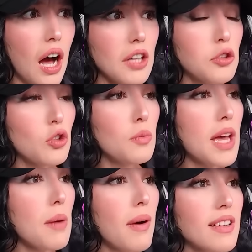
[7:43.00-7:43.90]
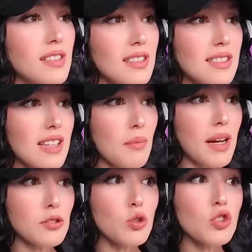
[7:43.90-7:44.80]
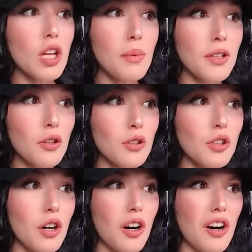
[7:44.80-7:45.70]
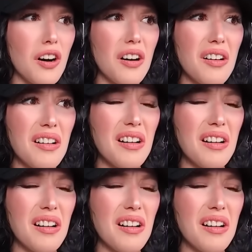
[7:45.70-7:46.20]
Ha düğmeye bastığınız zaman düz taban oluyor.